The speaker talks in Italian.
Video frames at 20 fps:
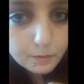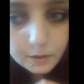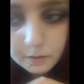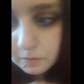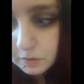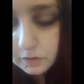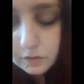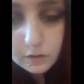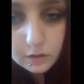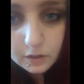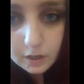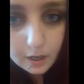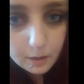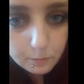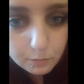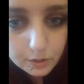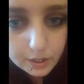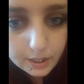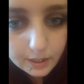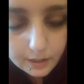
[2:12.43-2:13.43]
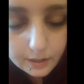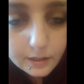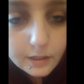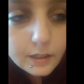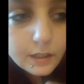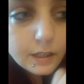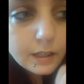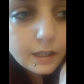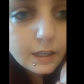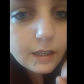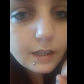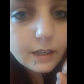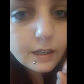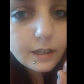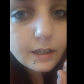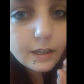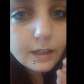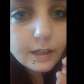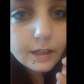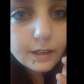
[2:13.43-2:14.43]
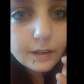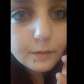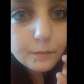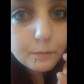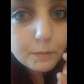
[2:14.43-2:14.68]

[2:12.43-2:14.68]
perché questa non ha ammoniaca eh,